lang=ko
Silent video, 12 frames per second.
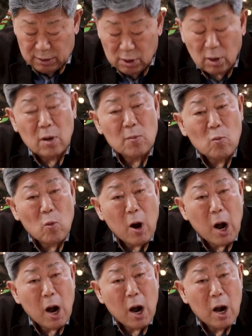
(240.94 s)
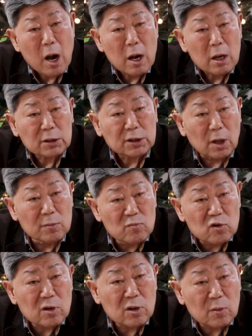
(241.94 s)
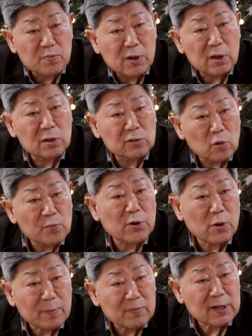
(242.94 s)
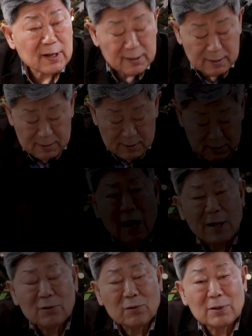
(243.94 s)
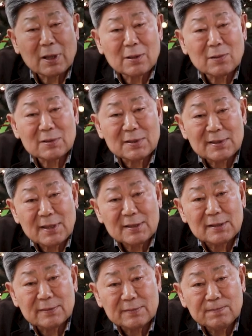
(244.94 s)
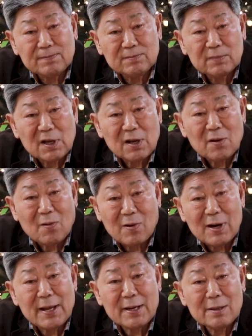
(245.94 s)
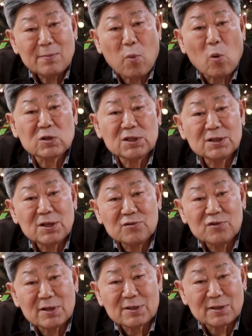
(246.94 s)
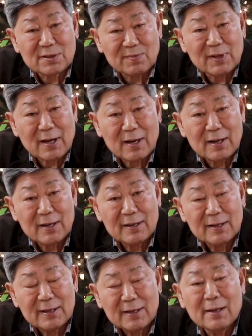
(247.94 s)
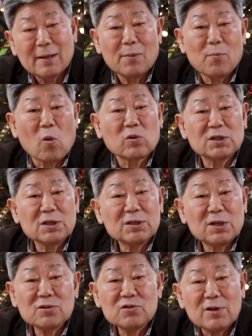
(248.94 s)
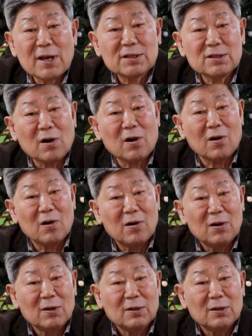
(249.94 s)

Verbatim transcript: 경험과 견문을 넓히는 것도 필요합니다. 안도 다다오 선생은 원래는 복싱 선수였었습니다. 복싱 선수에서